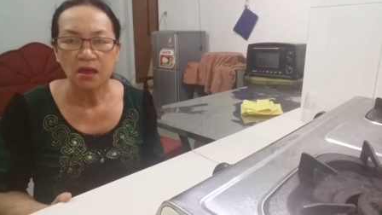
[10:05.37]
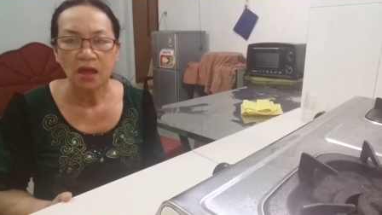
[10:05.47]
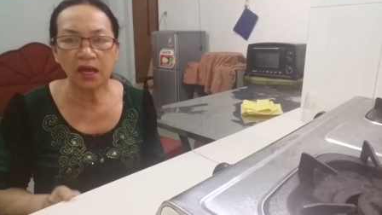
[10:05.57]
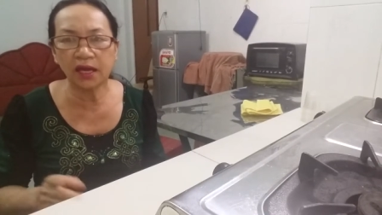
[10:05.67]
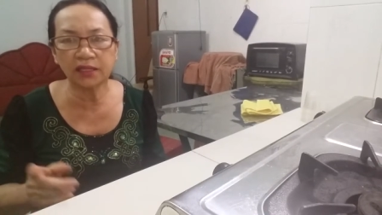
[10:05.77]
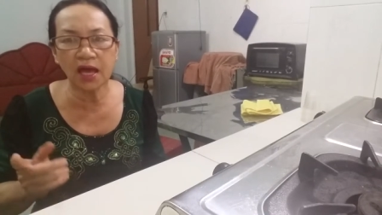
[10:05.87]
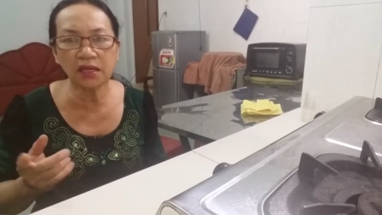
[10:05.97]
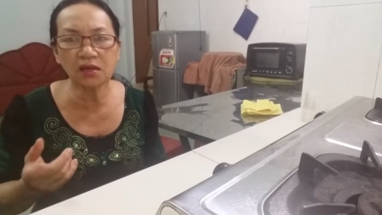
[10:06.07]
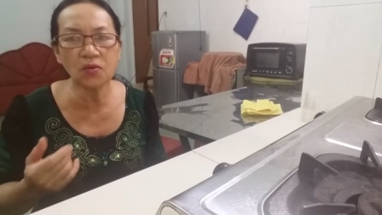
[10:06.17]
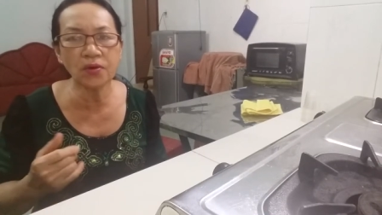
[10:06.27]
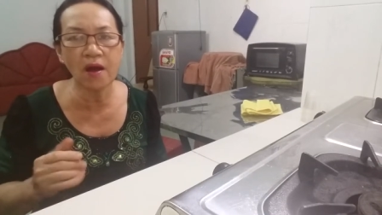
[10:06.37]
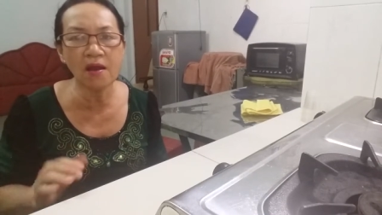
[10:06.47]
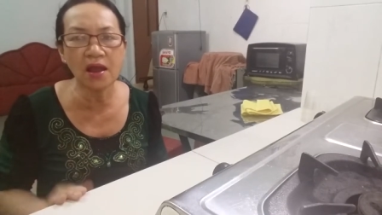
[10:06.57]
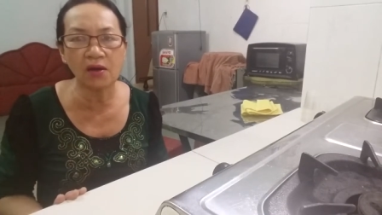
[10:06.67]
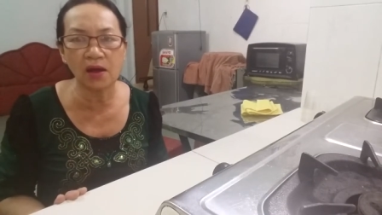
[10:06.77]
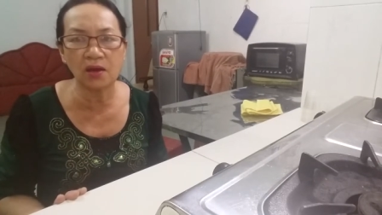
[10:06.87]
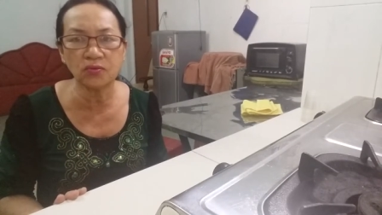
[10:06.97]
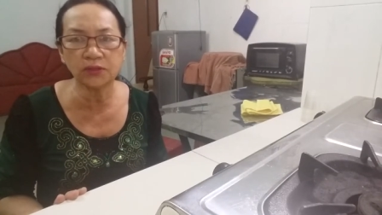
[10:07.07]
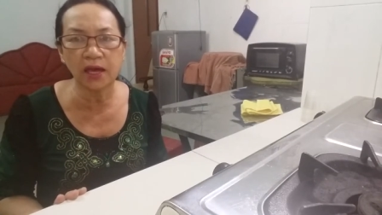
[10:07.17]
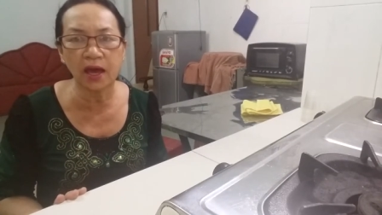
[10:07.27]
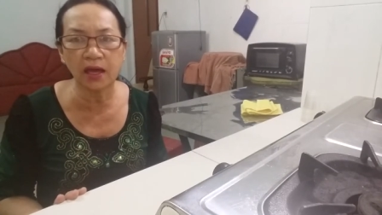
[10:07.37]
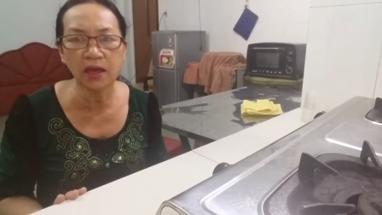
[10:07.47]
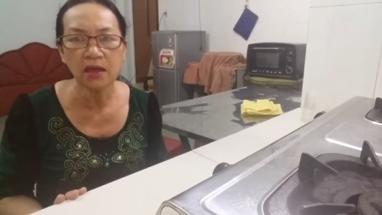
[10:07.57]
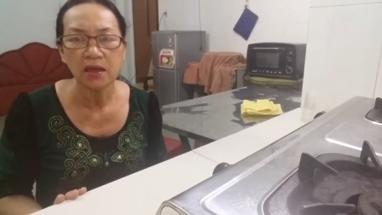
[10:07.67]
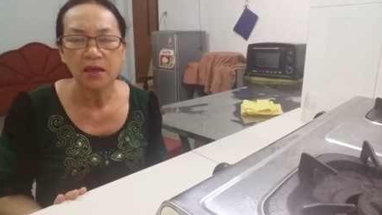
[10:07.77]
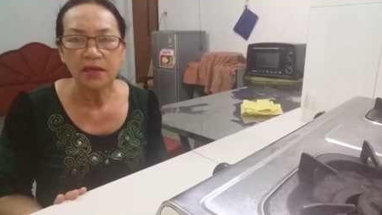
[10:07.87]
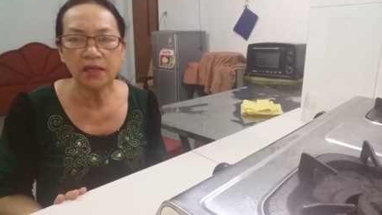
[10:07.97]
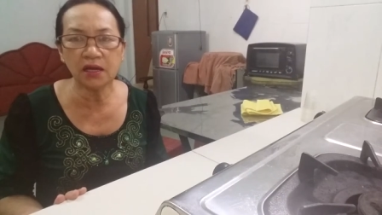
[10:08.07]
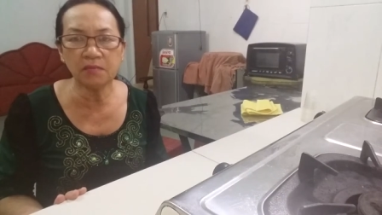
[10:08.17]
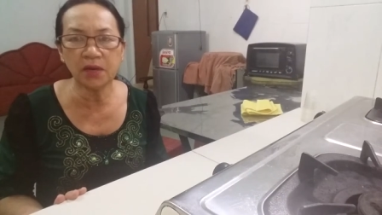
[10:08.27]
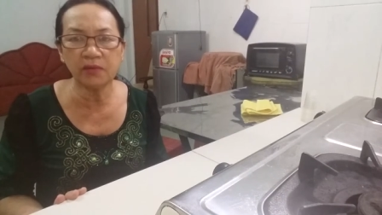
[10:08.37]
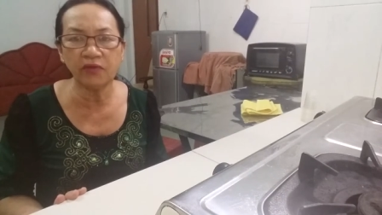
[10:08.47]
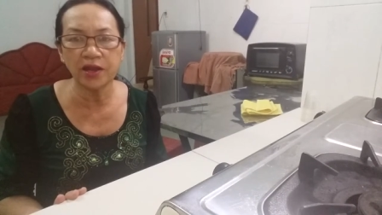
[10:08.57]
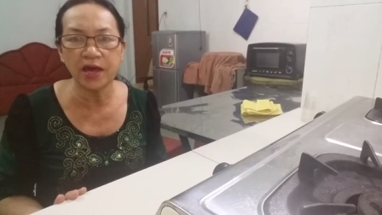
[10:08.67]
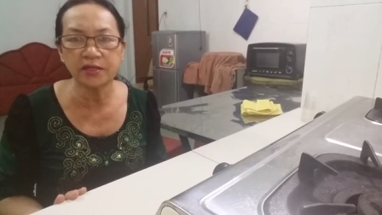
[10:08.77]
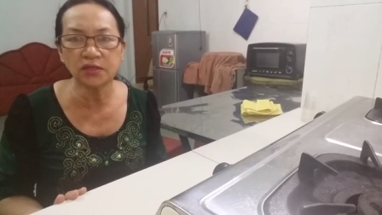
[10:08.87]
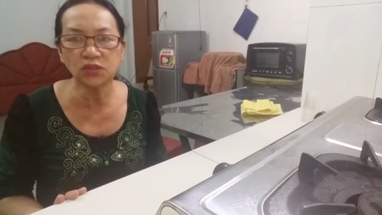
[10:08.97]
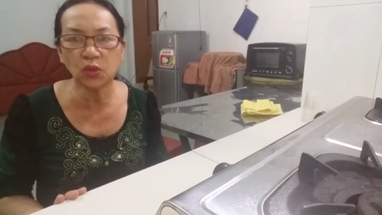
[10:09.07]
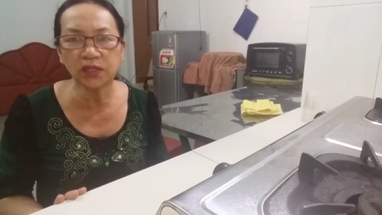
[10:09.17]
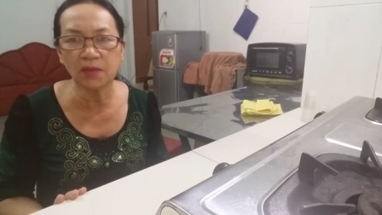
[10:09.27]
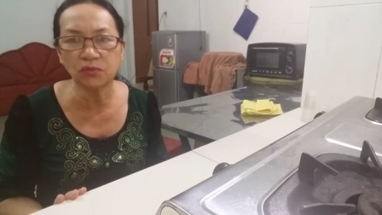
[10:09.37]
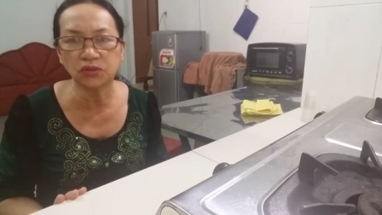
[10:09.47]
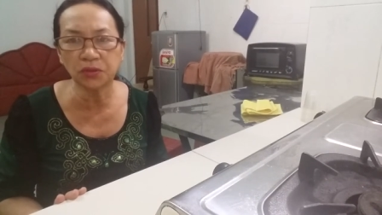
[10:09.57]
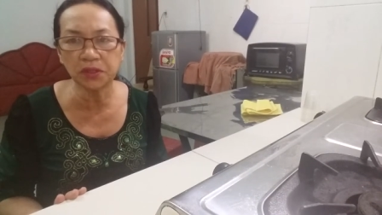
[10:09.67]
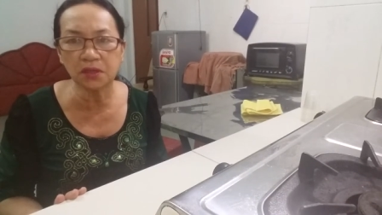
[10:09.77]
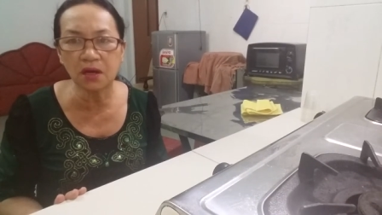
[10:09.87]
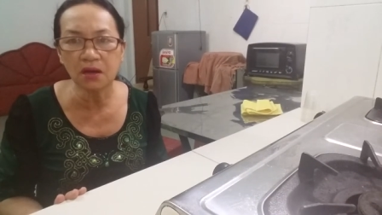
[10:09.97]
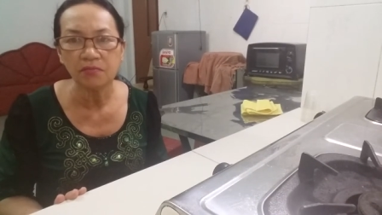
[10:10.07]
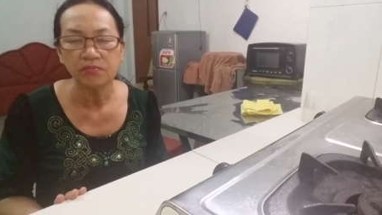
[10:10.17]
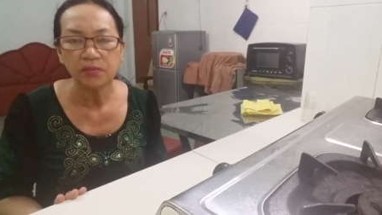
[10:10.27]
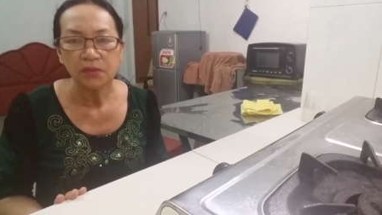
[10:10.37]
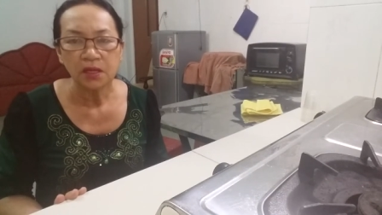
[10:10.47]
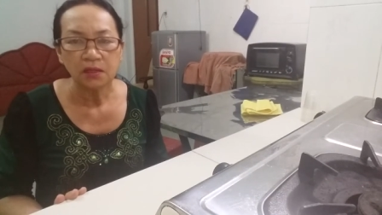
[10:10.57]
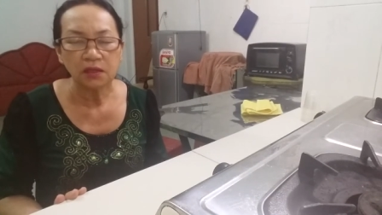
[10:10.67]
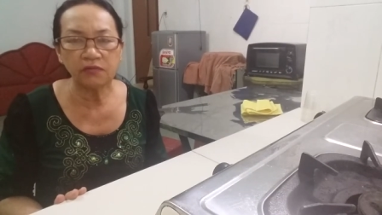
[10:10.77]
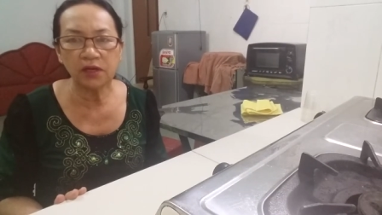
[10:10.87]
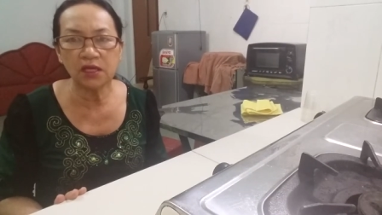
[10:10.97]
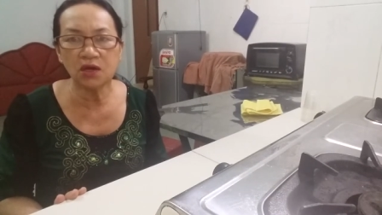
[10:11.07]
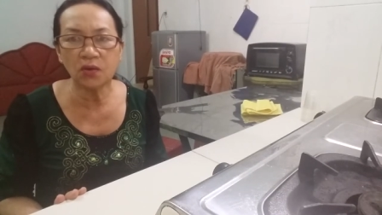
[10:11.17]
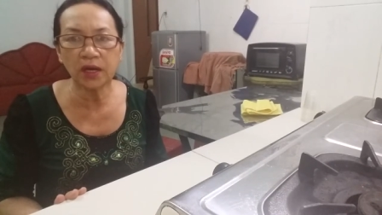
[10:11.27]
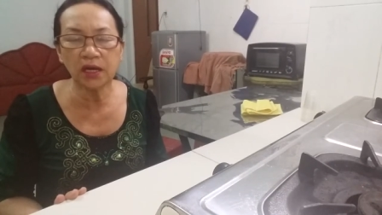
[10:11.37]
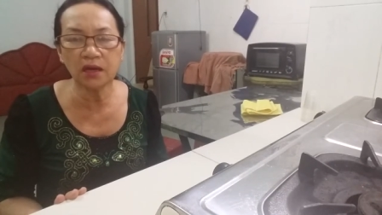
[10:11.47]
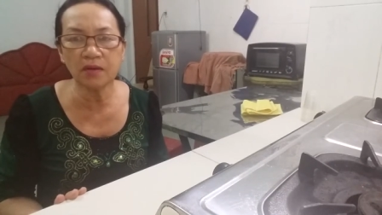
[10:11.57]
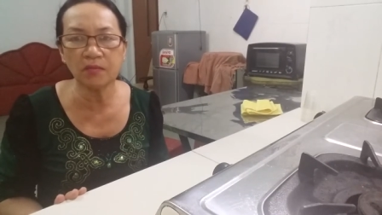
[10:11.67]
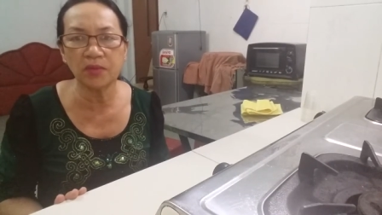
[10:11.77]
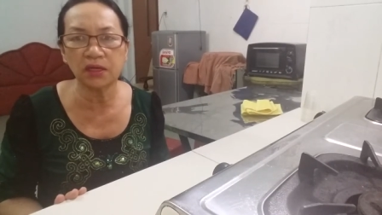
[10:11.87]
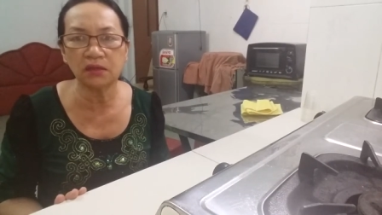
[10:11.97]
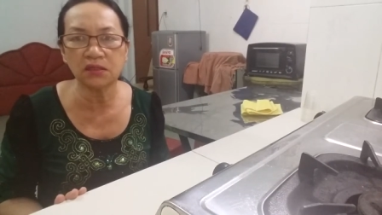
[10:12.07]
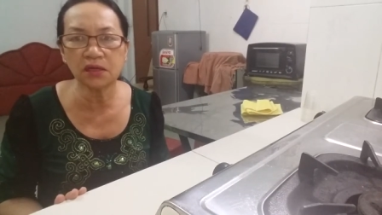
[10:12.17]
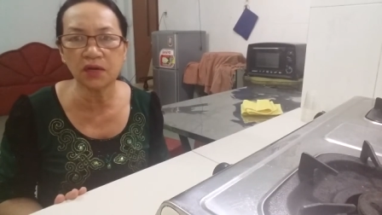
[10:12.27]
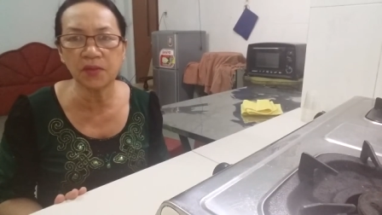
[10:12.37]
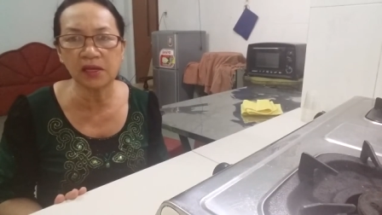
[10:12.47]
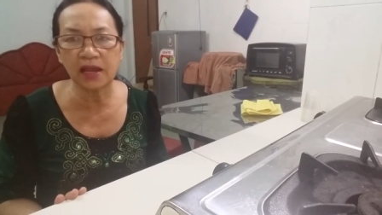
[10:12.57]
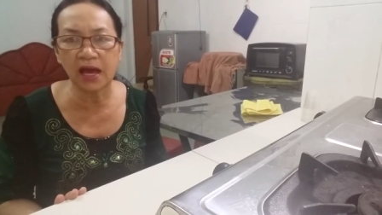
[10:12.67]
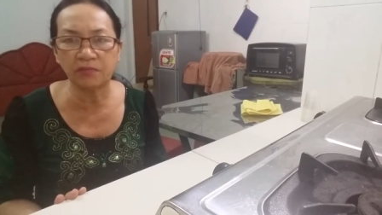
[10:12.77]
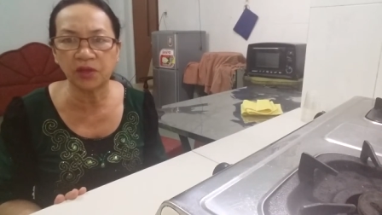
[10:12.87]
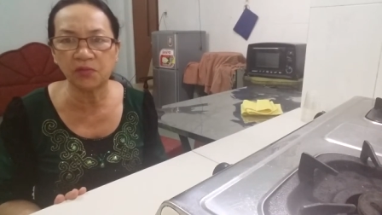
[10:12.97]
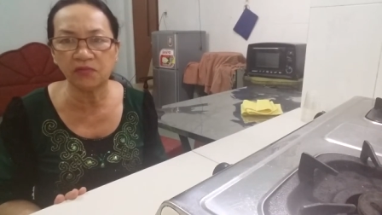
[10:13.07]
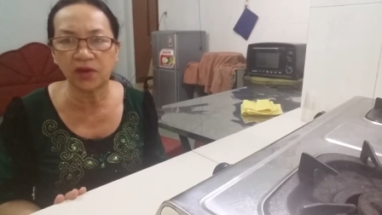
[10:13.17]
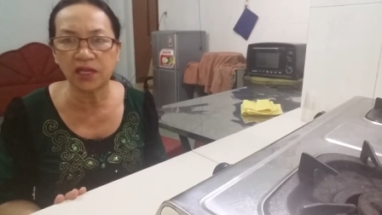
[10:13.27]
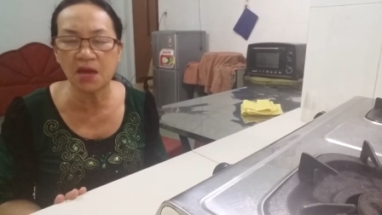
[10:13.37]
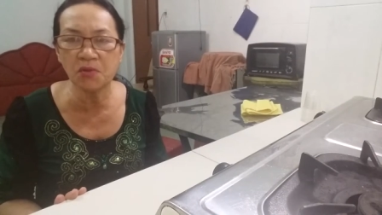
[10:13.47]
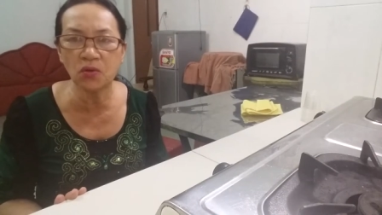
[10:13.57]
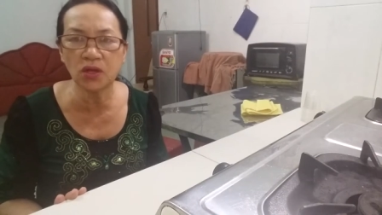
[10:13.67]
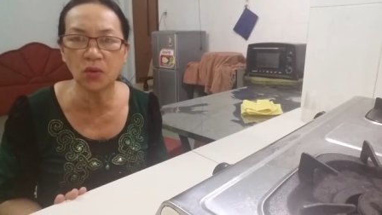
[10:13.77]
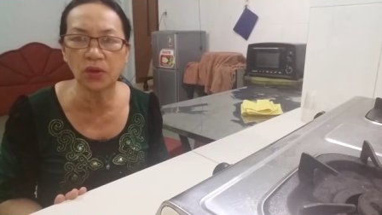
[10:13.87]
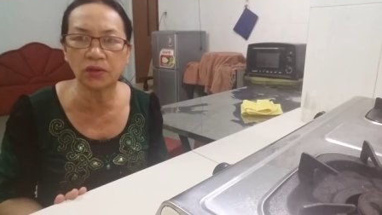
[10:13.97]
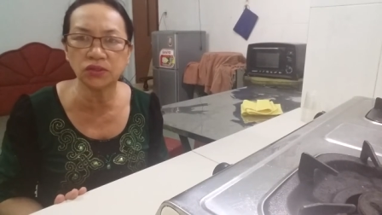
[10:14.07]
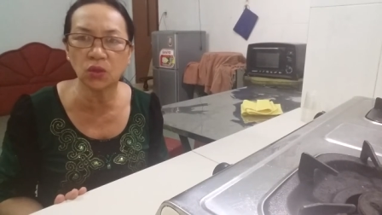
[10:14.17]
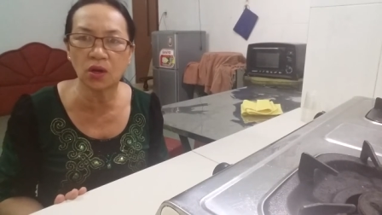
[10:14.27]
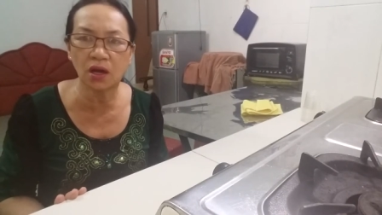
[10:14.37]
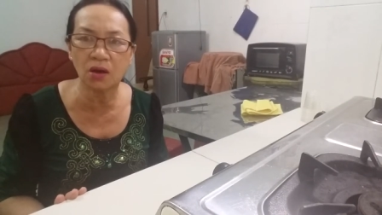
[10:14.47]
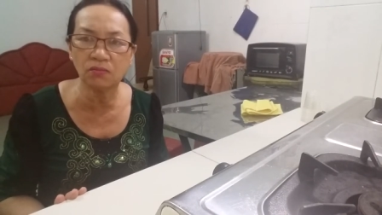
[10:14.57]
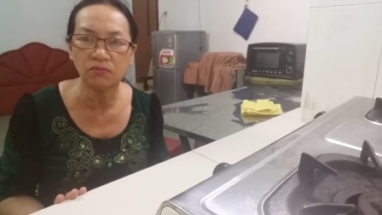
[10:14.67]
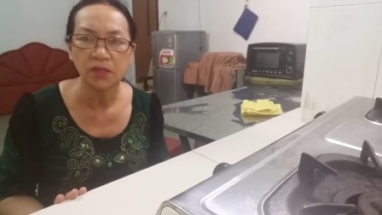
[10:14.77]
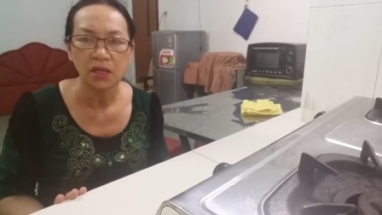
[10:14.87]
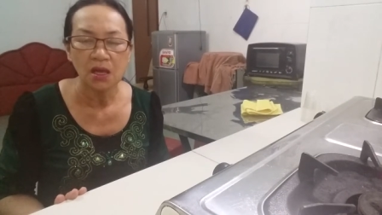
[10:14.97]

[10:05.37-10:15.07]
hàng ngày ta ăn cái hũ đó là gọi là hũ cái nhưng mình phải để cho chua thêm một chút nữa tại vì nhiều khi á, mình trước khi mình làm thì mình phải nếm hũ vô uống có chua không